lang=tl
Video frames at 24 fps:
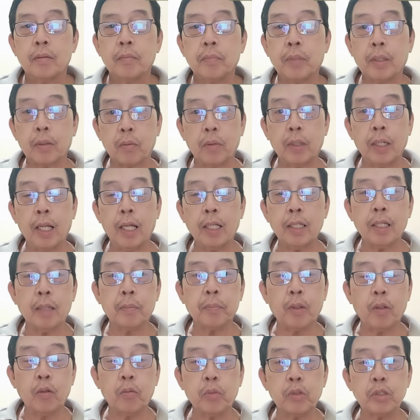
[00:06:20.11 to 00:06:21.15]
Pag wala na,
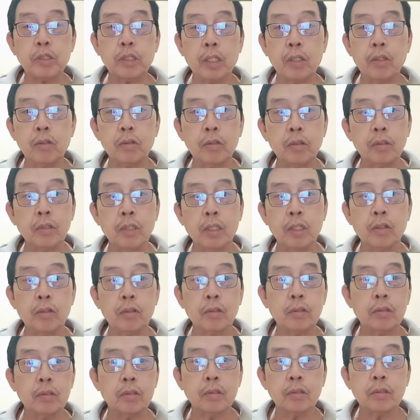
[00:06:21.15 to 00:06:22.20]
paubos na yung ano,